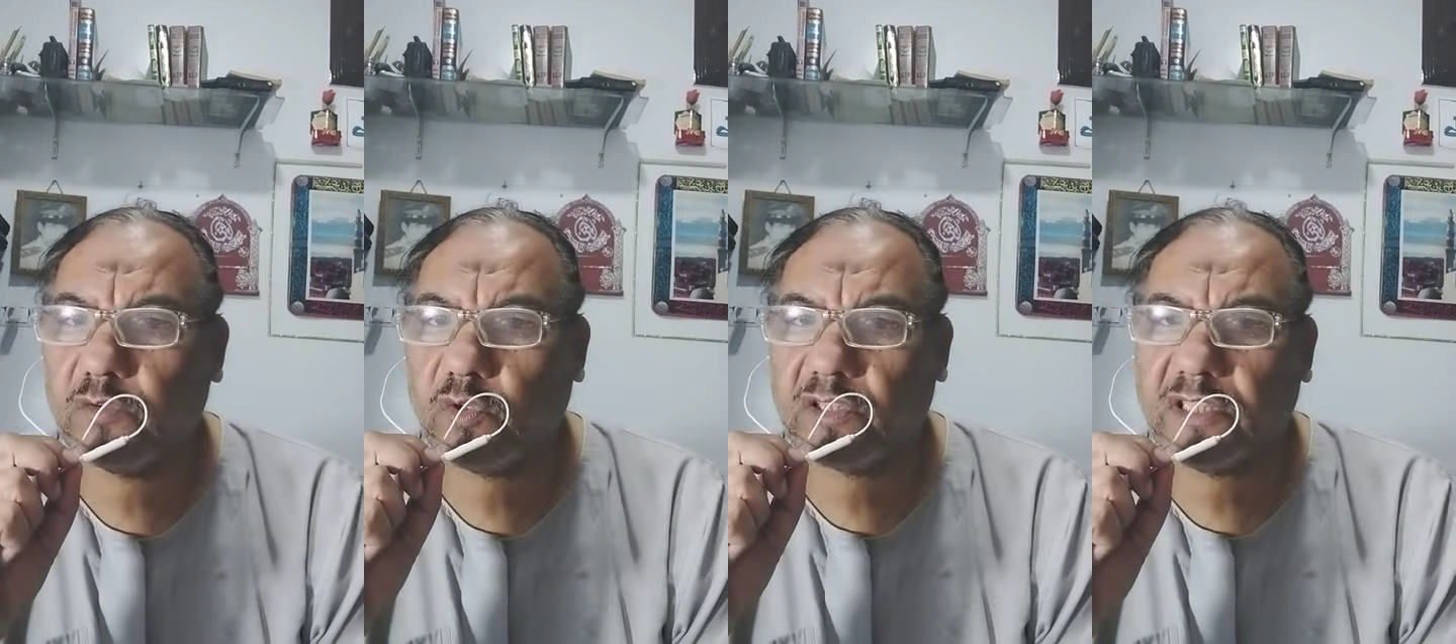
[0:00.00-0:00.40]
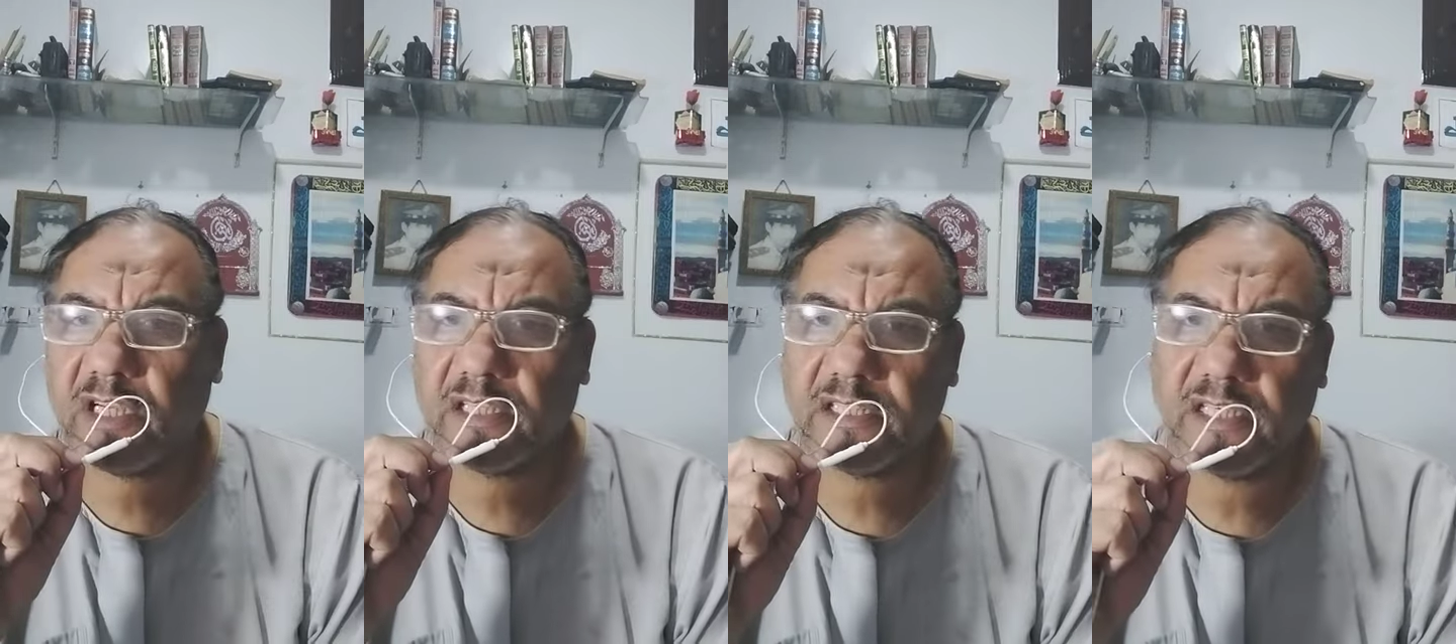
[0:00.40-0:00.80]

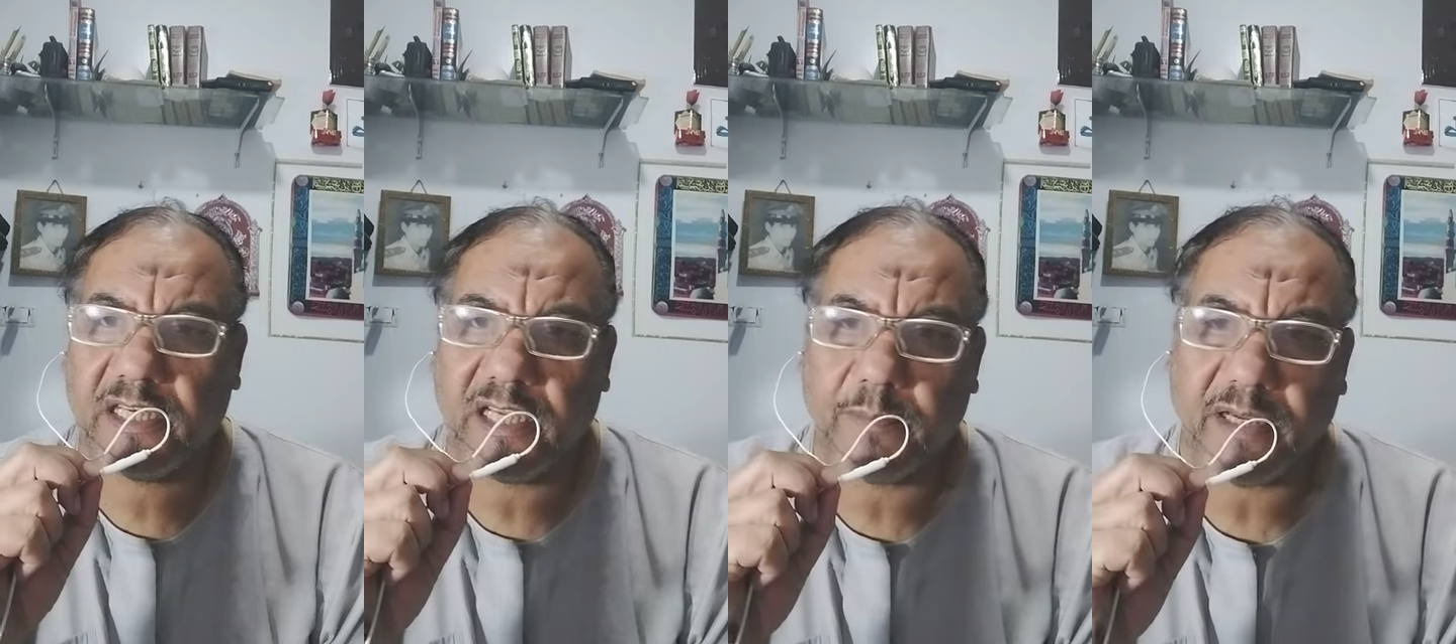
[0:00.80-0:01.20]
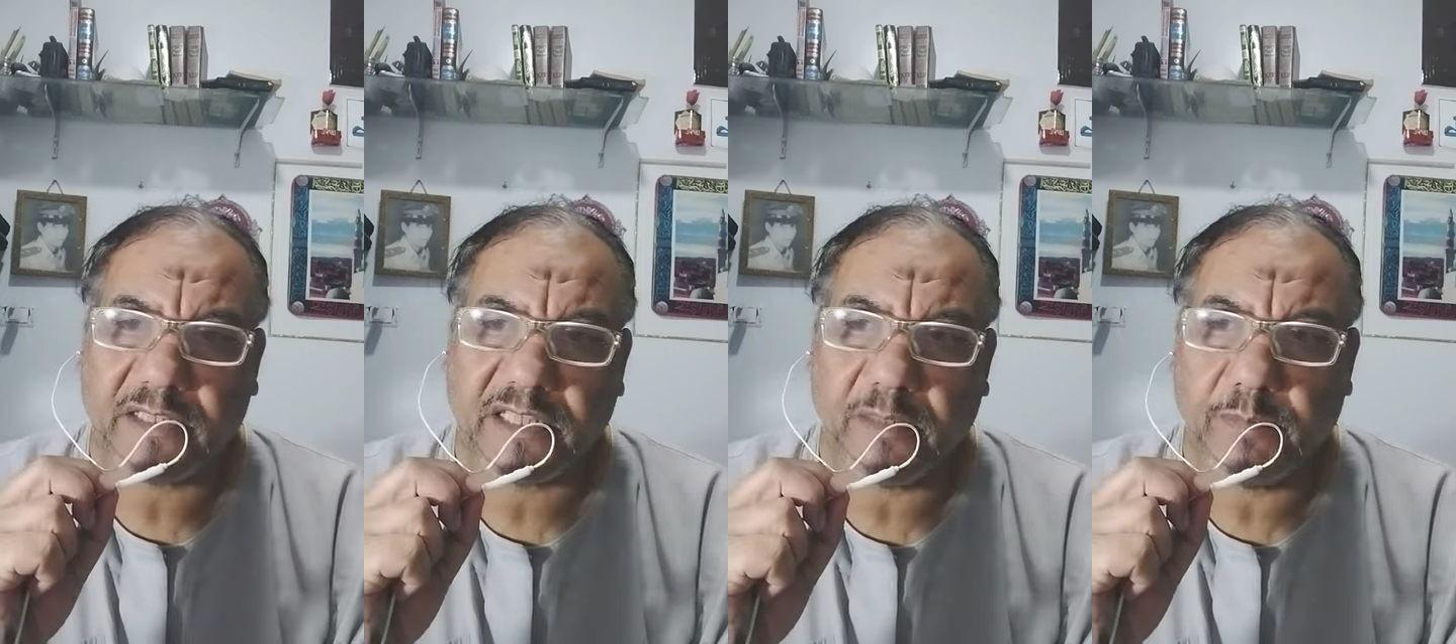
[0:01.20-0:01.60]
يرضخ إلا
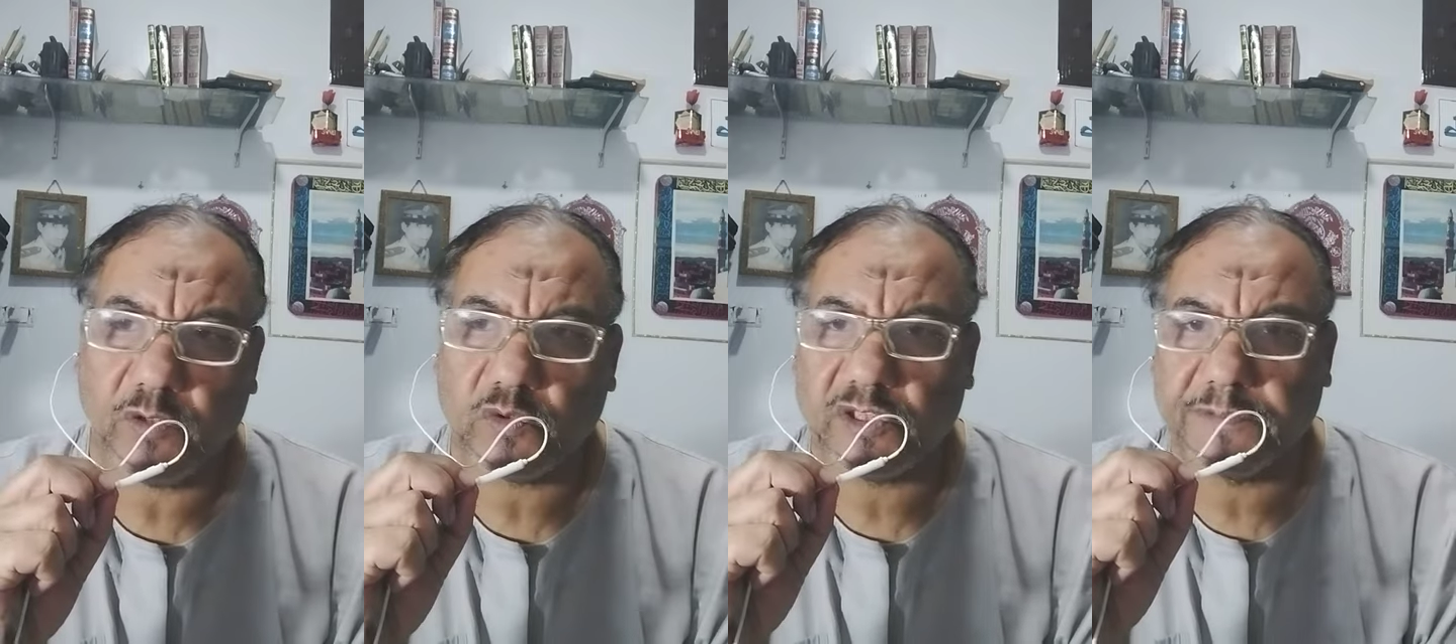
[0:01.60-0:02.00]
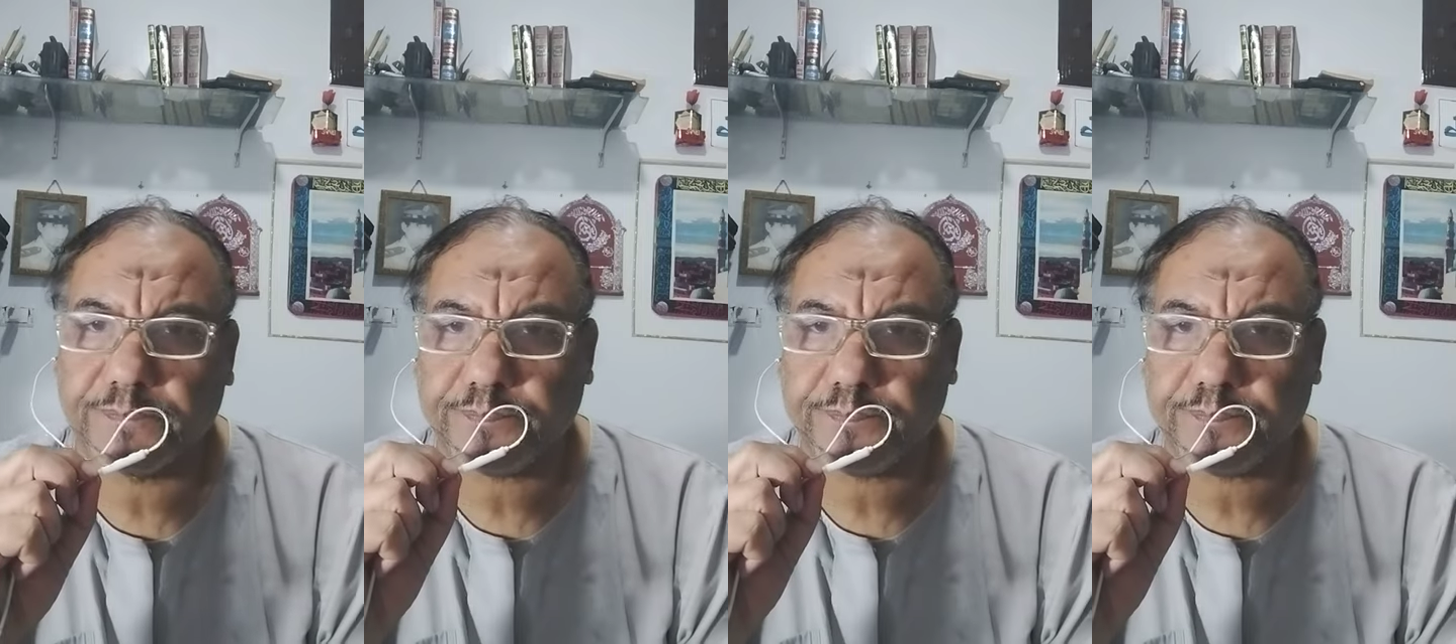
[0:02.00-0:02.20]
بعد الموت